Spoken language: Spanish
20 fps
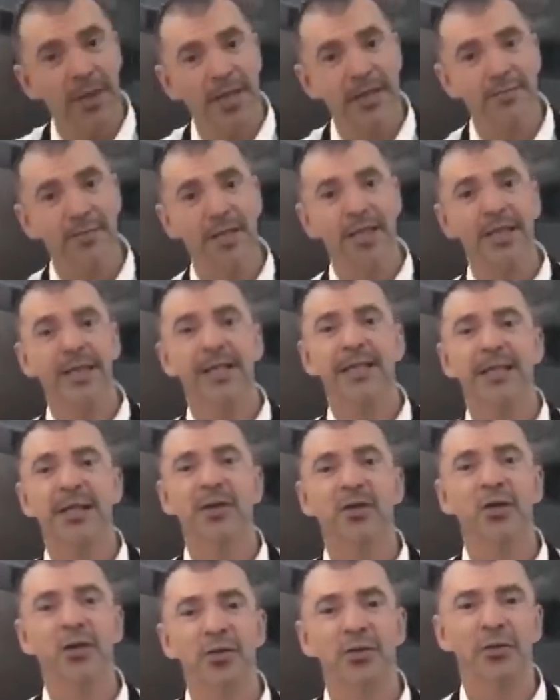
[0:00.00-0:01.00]
las medidas que
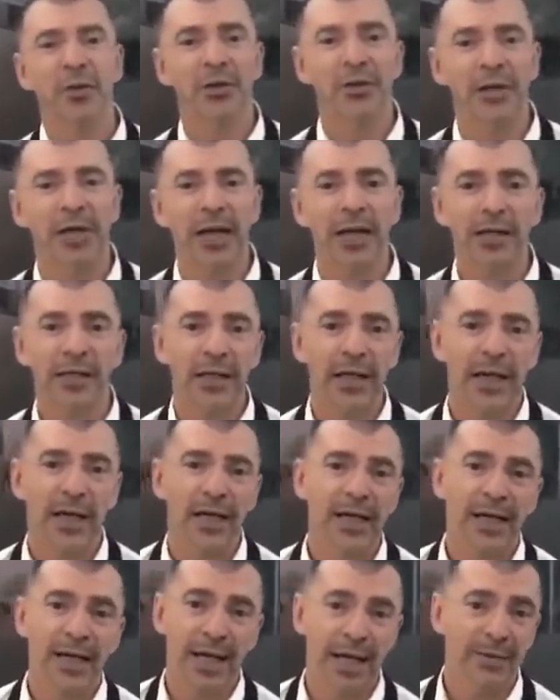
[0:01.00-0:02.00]
doy suelo dar
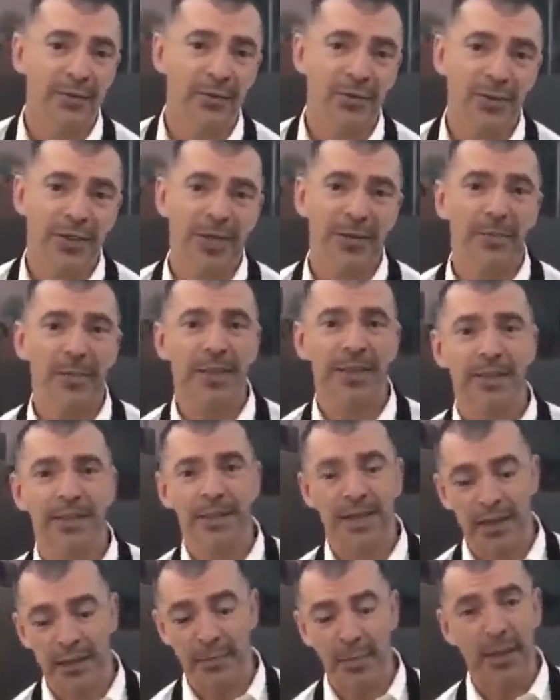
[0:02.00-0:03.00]
en gramos en vez de
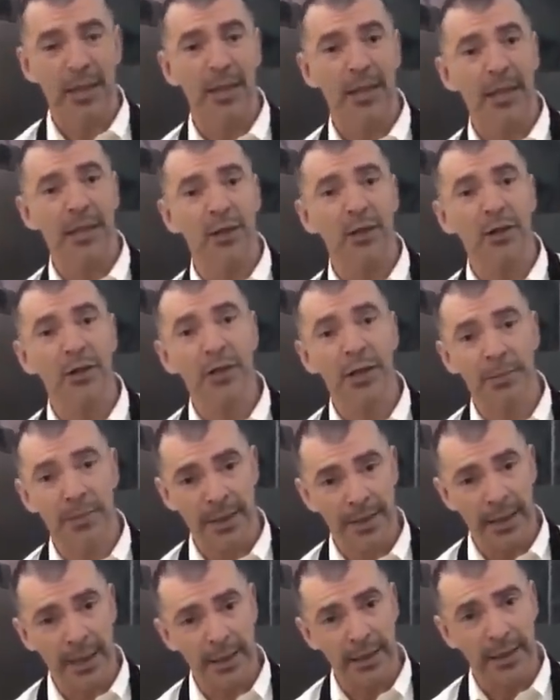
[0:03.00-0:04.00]
dar en mililitros, a
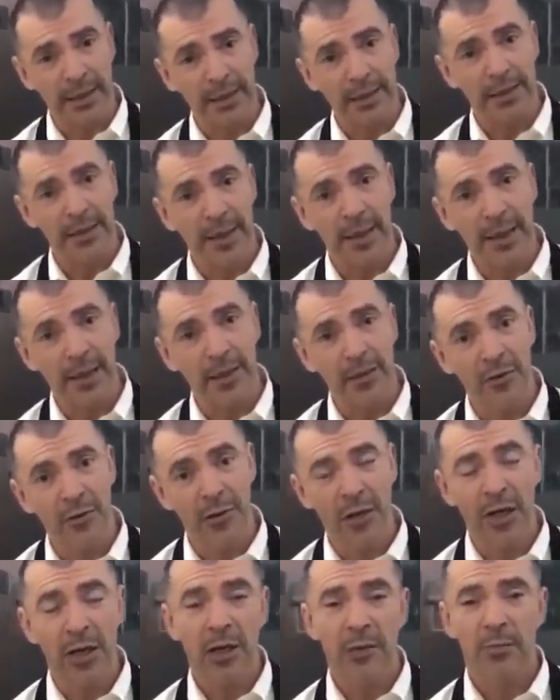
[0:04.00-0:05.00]
pesar de que es
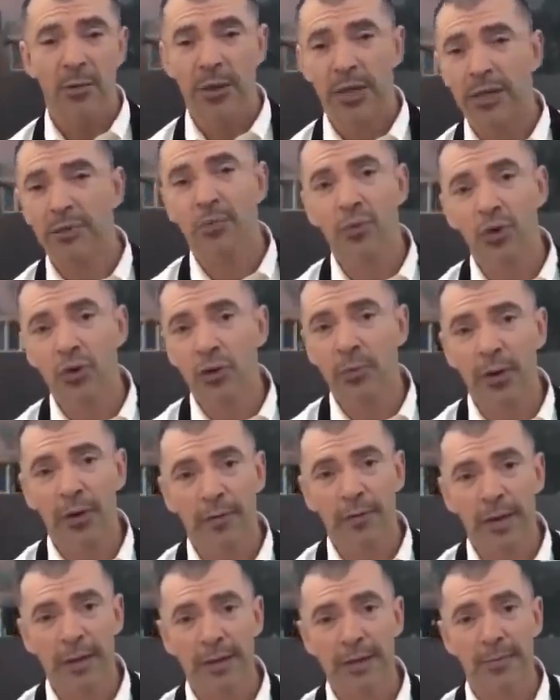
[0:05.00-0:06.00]
líquido, porque es mucho
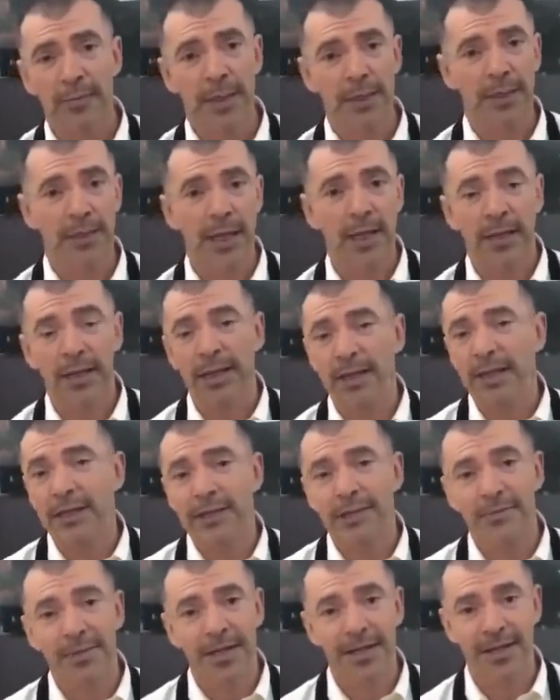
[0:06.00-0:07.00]
más fácil pesar y de
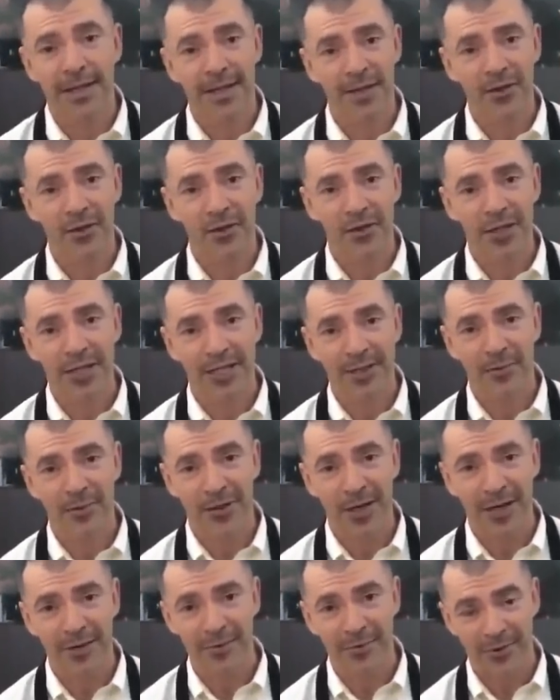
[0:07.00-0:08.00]
esa manera no nos
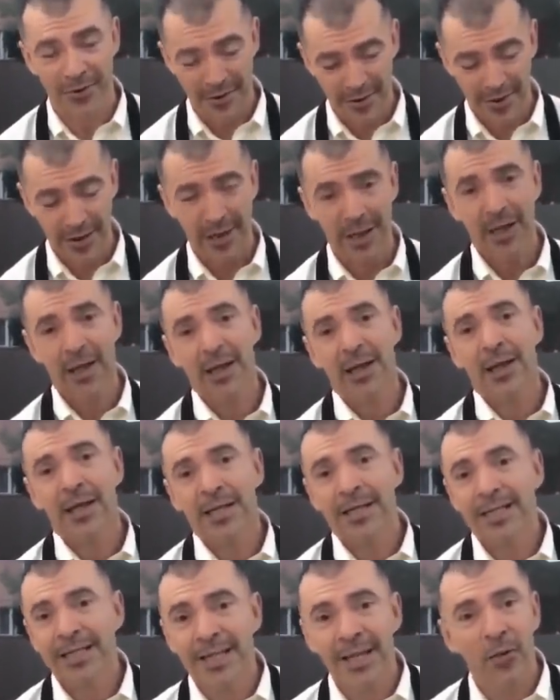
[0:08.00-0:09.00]
equivocamos
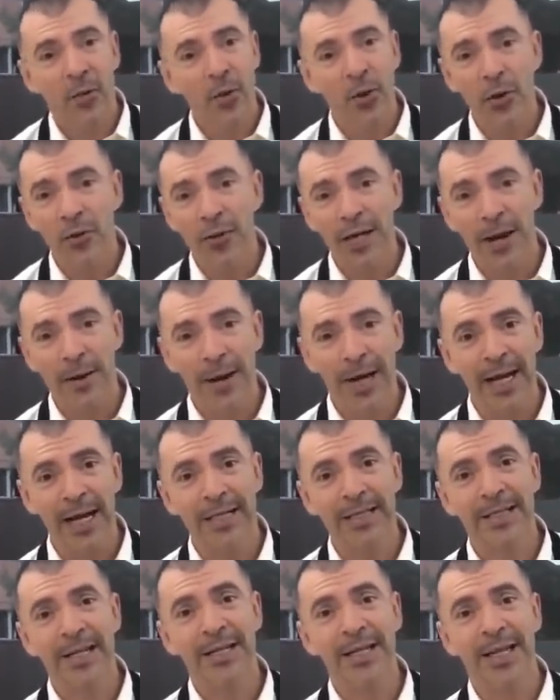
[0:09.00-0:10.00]
seguro que una
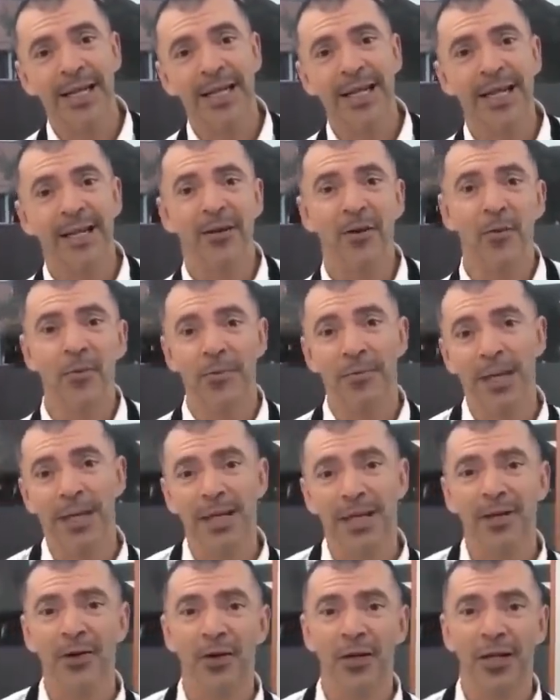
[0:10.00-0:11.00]
balanza tienen un
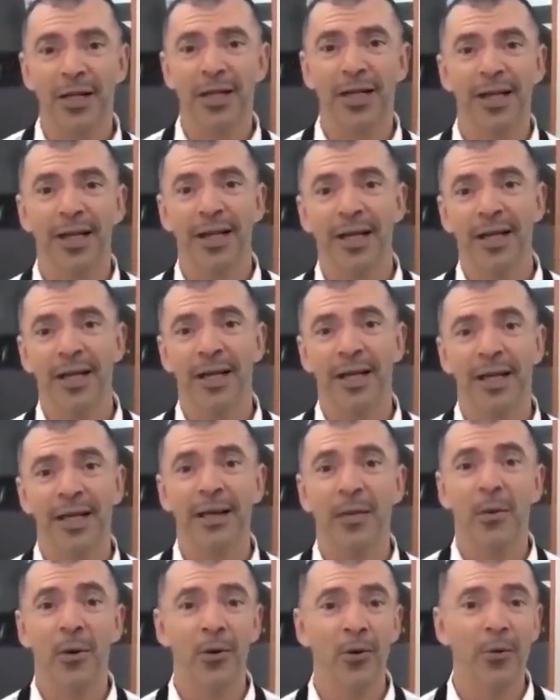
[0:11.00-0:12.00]
medidor
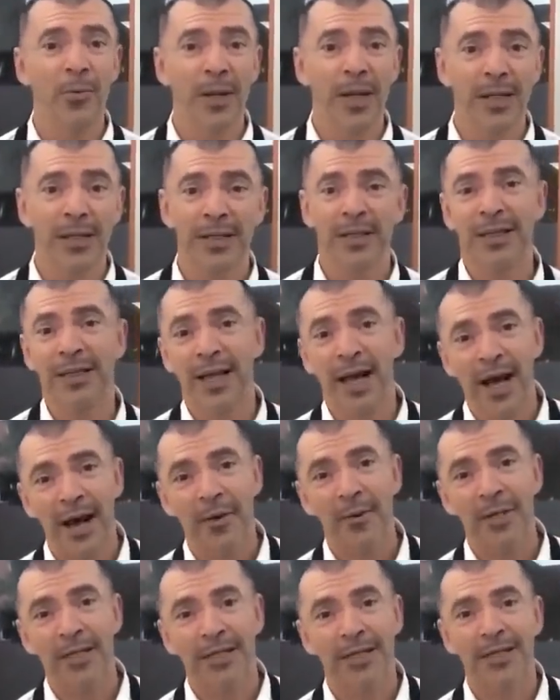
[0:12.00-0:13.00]
de, volumen,
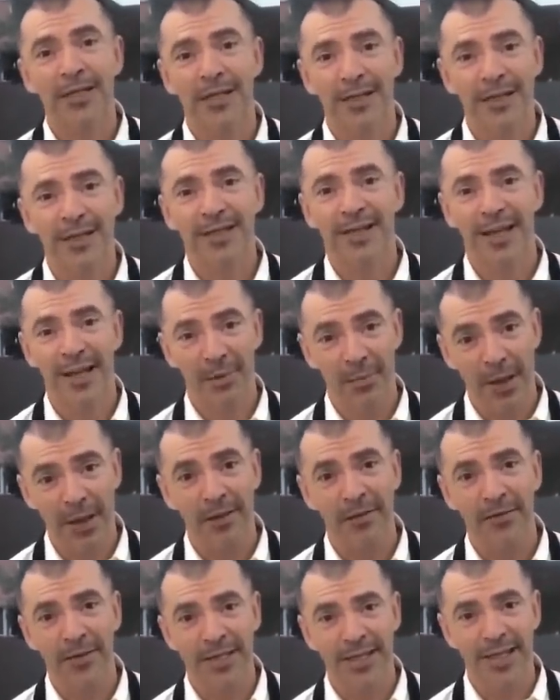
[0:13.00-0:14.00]
ya a veces es más
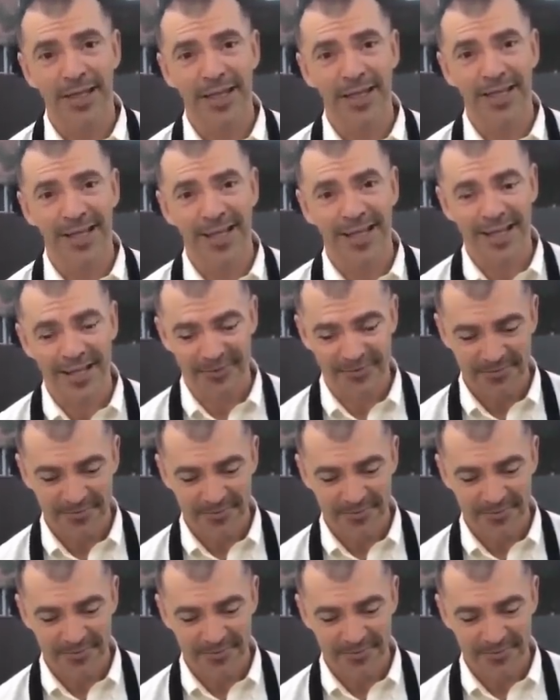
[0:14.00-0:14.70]
difícil de tener.